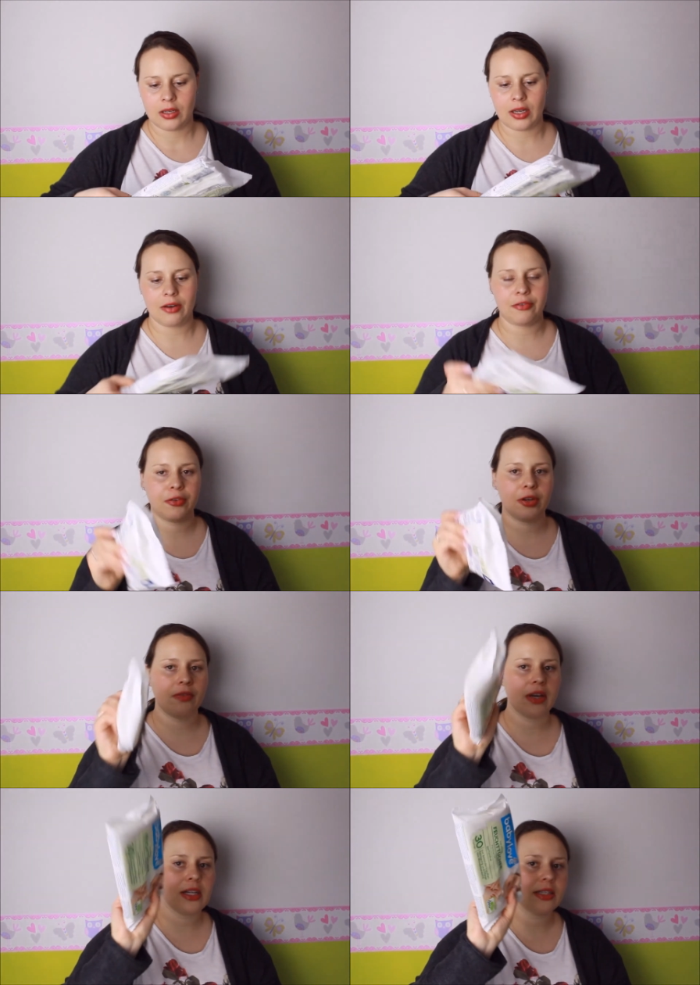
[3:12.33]
Dann für
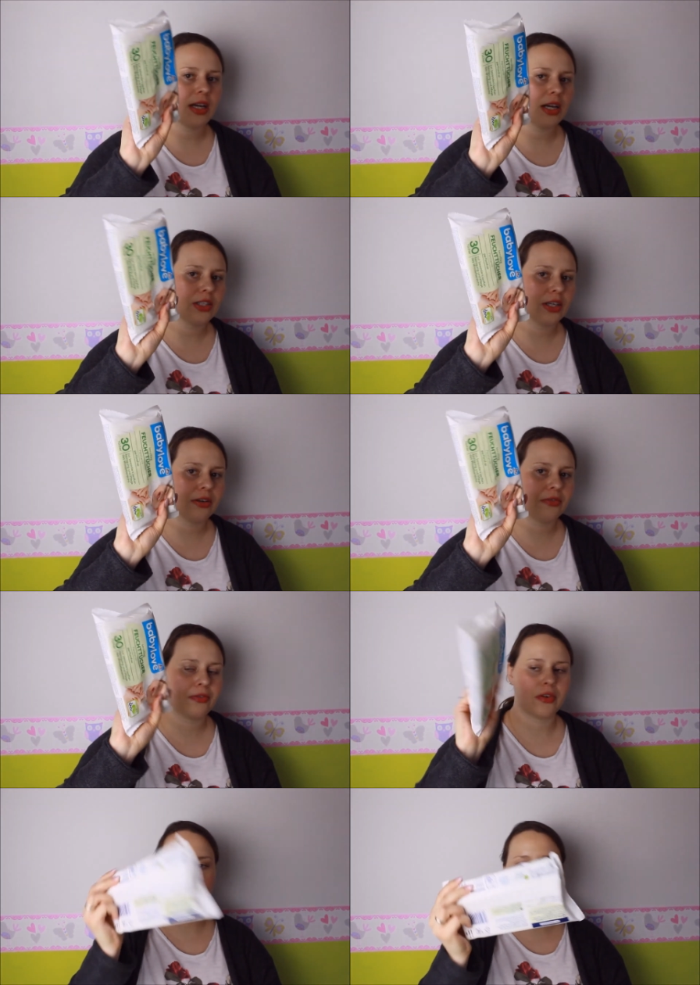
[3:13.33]
die Wickeltasche
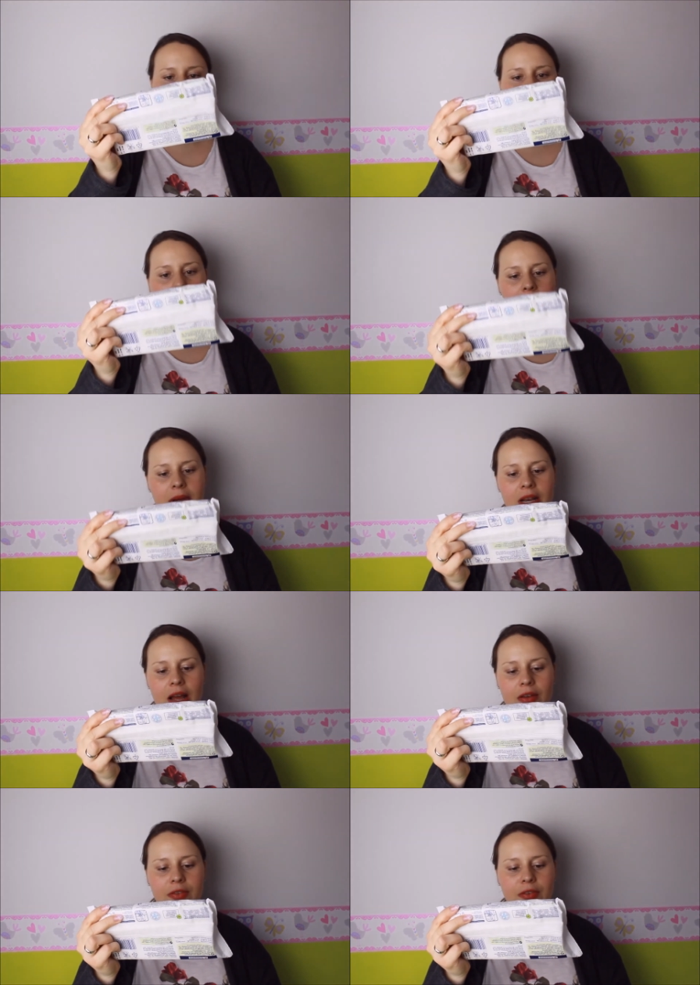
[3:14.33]
von Baby
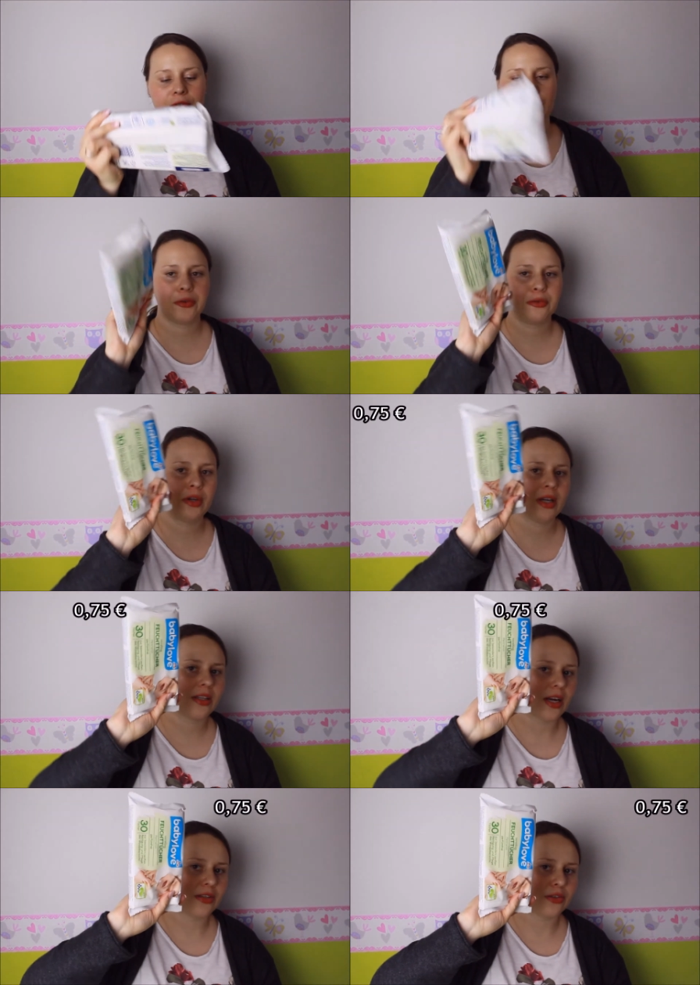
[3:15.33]
Love die Feuchttücher
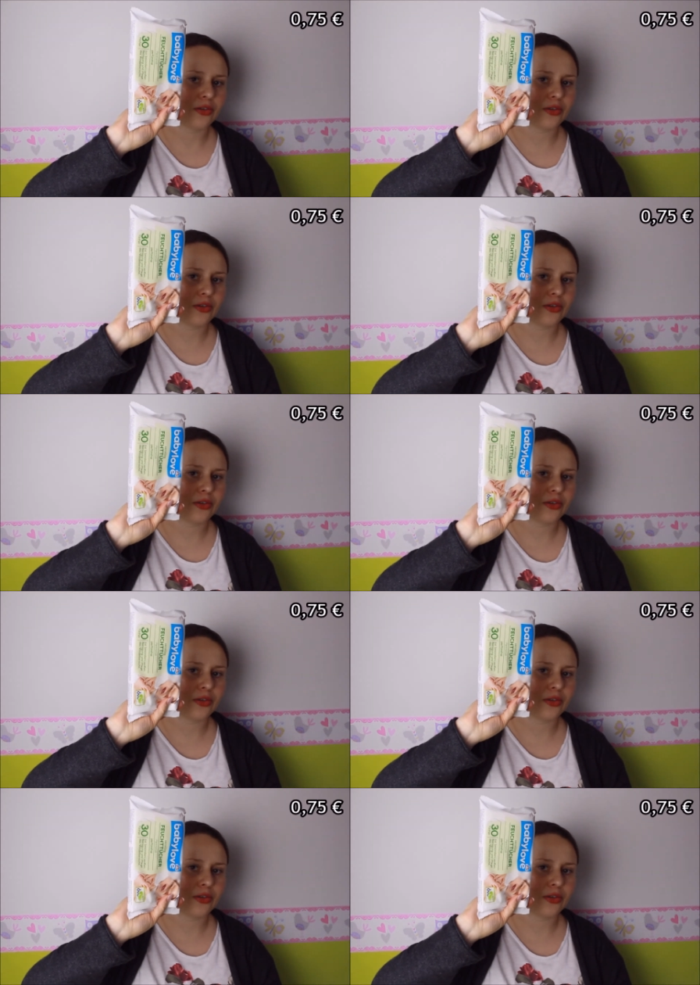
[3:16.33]
30